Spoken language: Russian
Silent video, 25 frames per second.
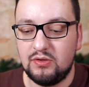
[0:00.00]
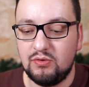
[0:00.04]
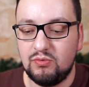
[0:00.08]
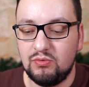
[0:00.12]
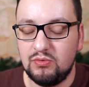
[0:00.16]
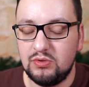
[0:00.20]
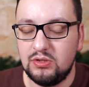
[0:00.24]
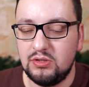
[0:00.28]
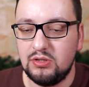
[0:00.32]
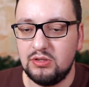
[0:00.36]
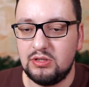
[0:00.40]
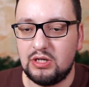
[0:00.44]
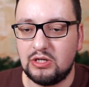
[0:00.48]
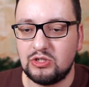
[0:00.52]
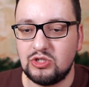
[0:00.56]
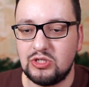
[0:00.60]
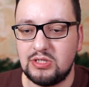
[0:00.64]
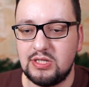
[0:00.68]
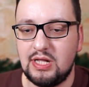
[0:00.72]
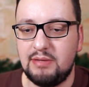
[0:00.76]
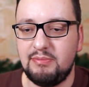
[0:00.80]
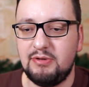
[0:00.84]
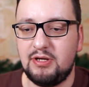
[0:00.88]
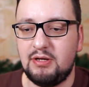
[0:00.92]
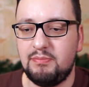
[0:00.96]
Он так же
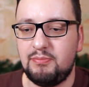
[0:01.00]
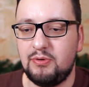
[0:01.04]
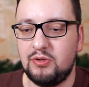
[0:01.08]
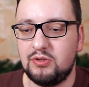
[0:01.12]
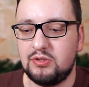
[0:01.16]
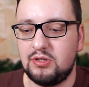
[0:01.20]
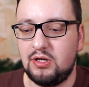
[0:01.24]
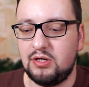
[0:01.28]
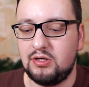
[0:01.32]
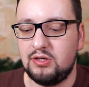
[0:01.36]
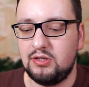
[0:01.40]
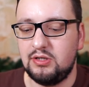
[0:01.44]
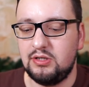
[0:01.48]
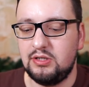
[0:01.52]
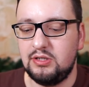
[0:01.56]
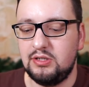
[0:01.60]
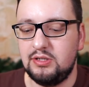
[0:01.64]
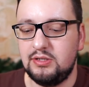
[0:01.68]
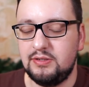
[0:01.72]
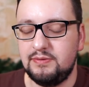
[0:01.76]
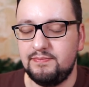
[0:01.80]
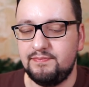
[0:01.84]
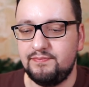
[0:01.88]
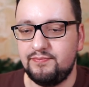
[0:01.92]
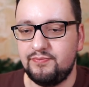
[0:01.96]
слабенько поет, как
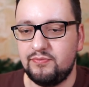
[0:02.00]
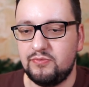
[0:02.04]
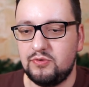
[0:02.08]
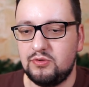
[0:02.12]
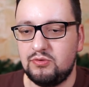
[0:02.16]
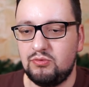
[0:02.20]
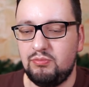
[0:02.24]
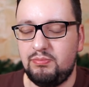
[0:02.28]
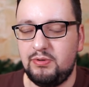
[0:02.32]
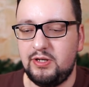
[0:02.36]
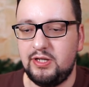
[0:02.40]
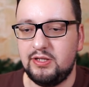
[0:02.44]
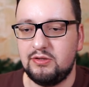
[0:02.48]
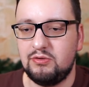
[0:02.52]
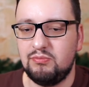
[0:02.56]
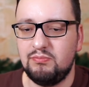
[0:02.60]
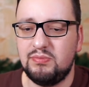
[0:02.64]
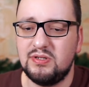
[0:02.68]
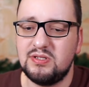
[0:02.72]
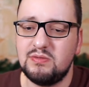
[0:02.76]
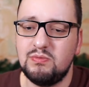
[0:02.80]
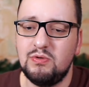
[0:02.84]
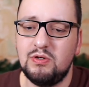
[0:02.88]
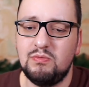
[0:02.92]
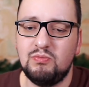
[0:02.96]
и куплет. Ну,
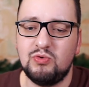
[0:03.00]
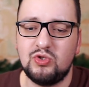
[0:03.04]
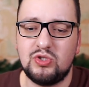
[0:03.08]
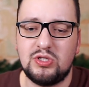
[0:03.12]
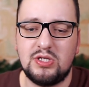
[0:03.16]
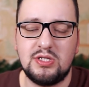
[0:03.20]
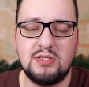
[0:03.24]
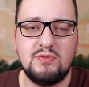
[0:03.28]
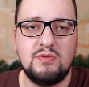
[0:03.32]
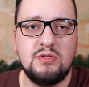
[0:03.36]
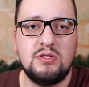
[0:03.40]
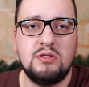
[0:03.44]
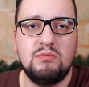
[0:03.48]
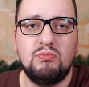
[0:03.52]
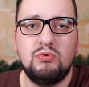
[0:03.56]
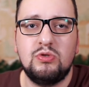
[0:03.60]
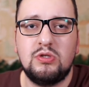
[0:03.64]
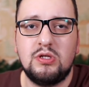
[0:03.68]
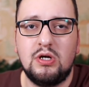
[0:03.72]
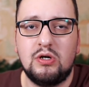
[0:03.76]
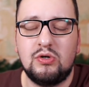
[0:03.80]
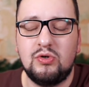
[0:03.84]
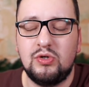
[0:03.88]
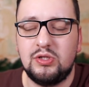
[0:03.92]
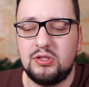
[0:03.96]
посмотрим, может, развитие будет
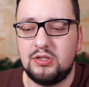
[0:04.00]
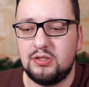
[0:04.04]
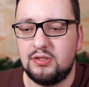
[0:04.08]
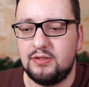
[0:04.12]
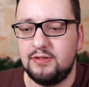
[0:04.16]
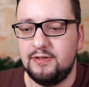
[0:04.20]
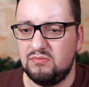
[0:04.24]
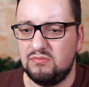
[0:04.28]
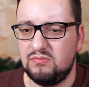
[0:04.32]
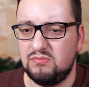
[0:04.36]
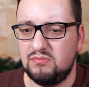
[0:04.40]
какое-то.